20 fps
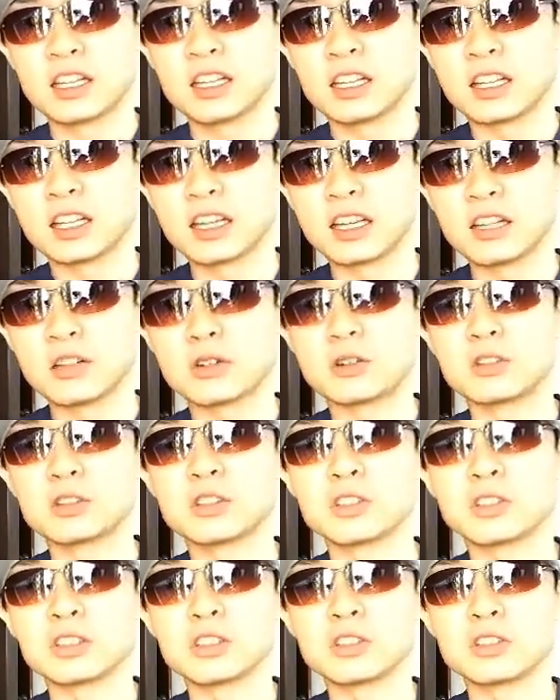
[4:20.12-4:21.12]
えー、
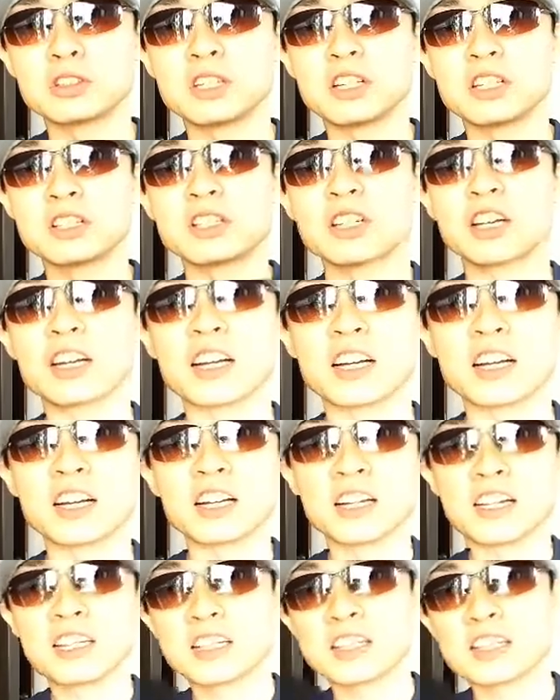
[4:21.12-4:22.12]
60キロぐらいしか
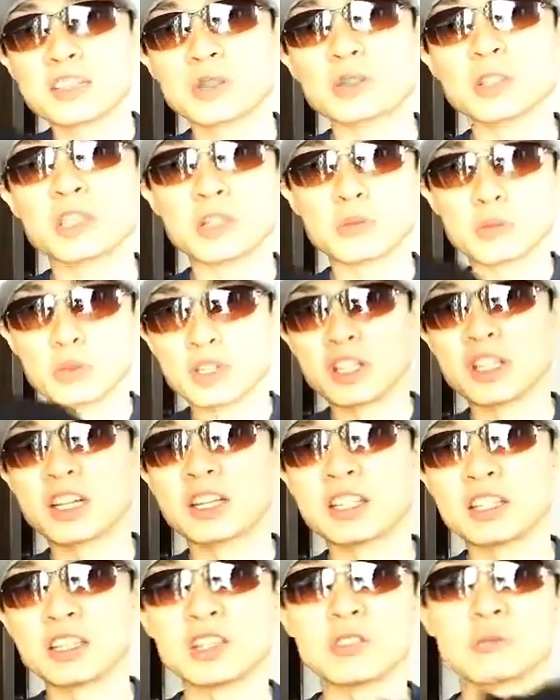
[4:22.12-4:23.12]
正直持て
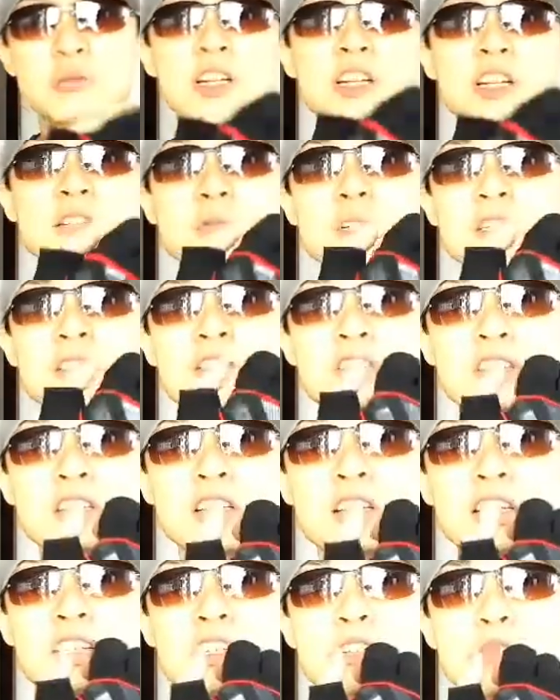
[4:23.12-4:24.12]
ないっていうのもあります
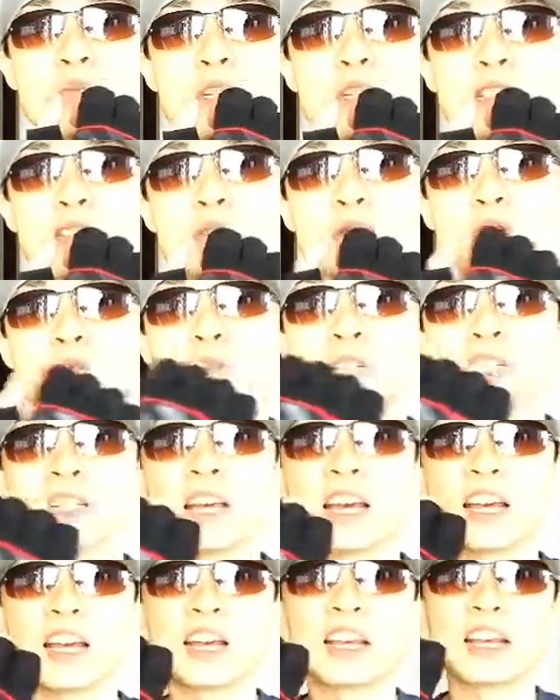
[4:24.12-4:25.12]
し、まあそこま
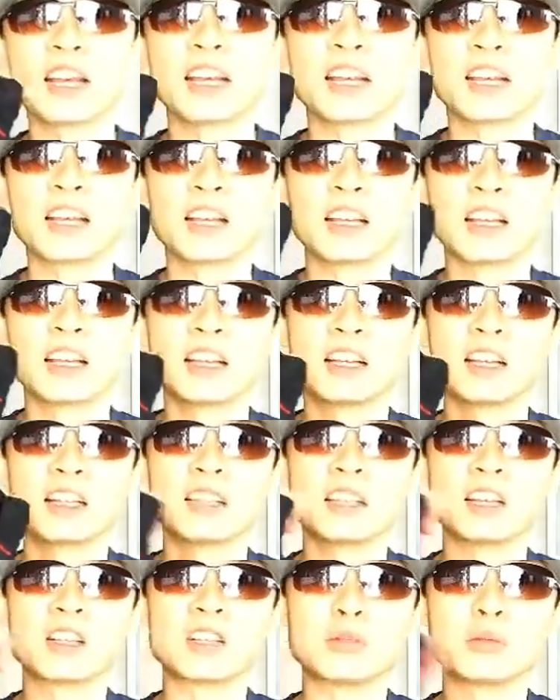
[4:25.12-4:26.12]
で
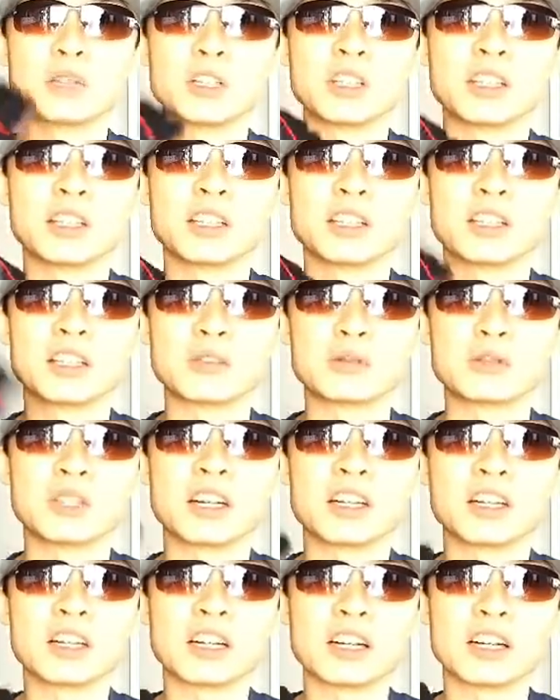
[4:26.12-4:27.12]
手首に負
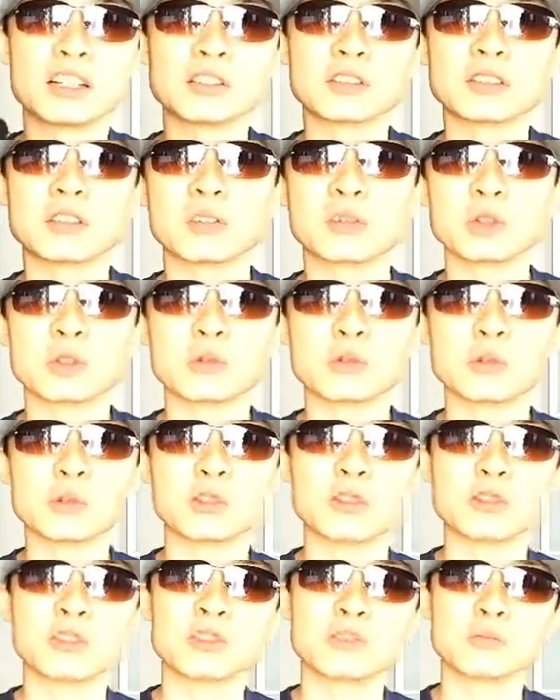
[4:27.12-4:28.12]
担かかるってこと
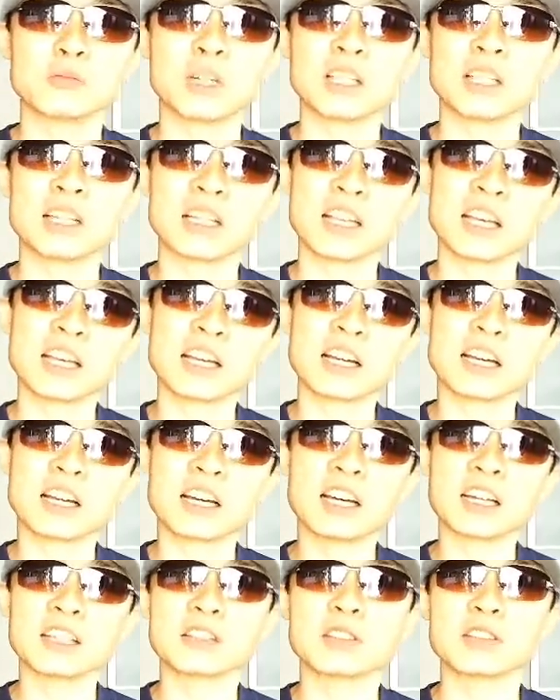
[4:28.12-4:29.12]
もまだないか
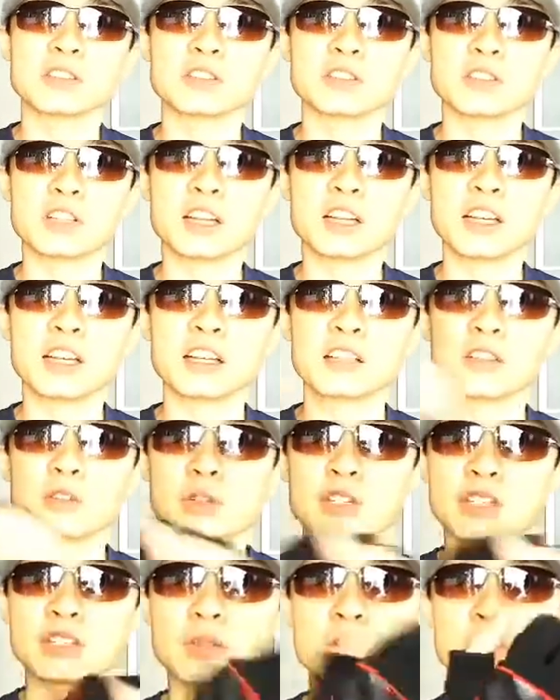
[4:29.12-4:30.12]
なっていうので、と
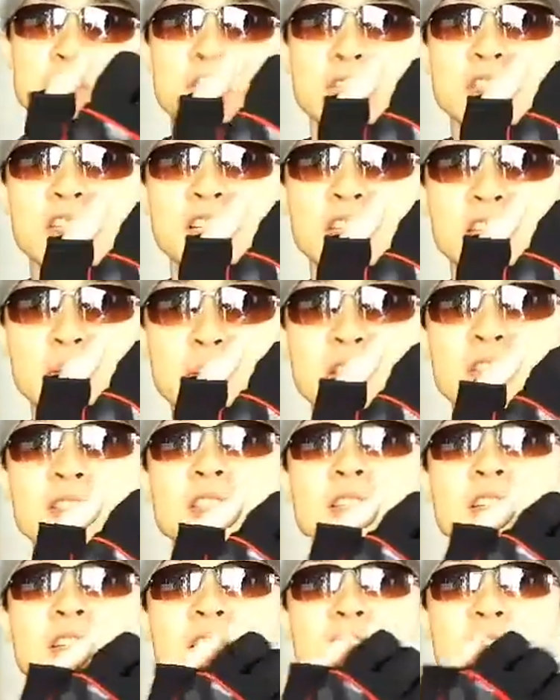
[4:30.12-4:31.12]
りあえずこれを使ってま
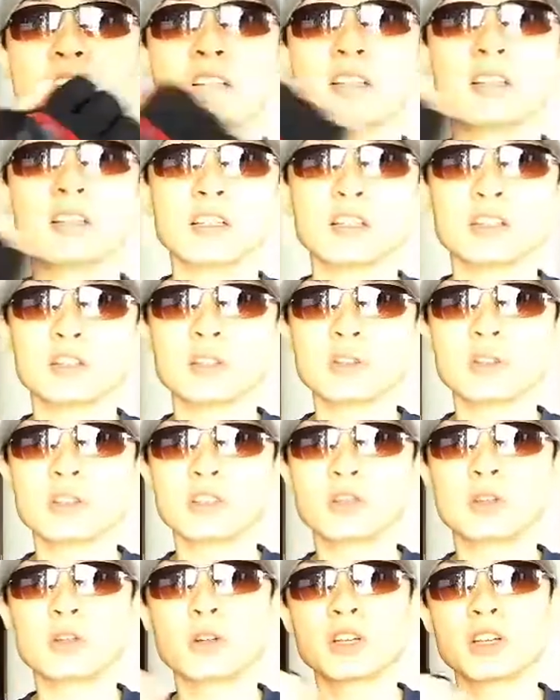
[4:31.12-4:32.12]
す。一応これ
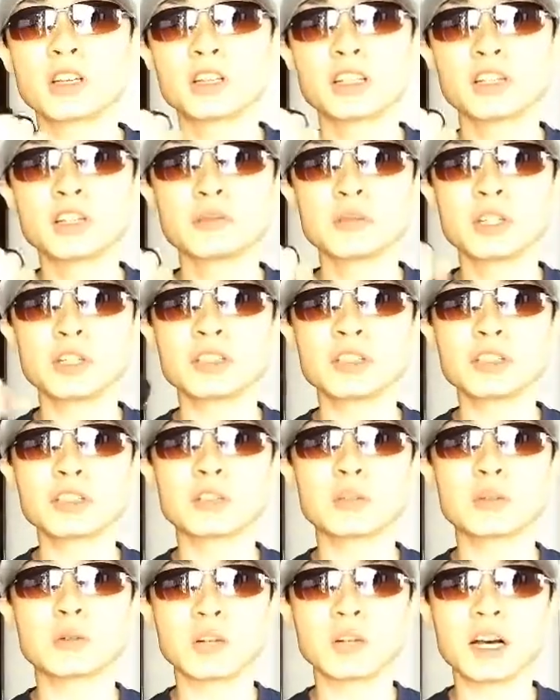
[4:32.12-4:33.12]

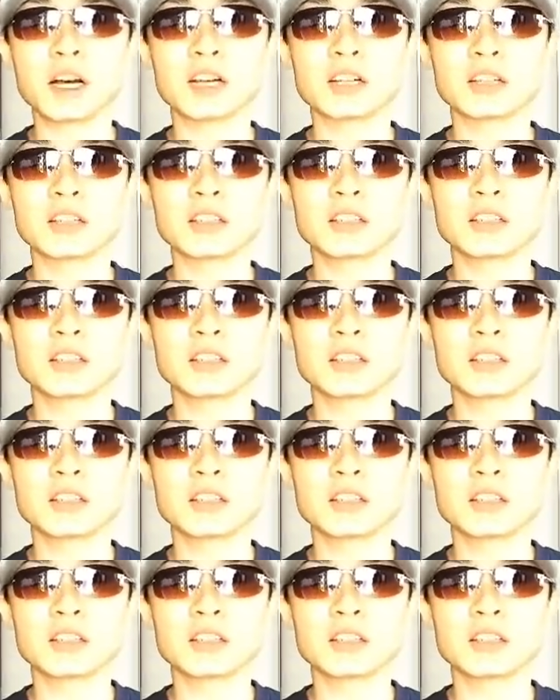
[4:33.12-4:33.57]
トレーニングマシンとか